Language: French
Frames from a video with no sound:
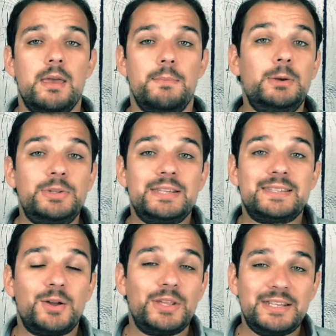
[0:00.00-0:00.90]
mais le
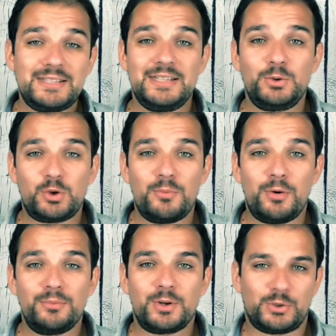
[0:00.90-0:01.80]
destin en a décidé
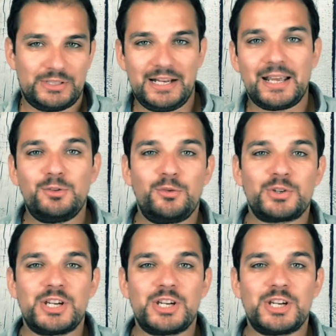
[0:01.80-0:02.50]
autrement. Quand il arrive devant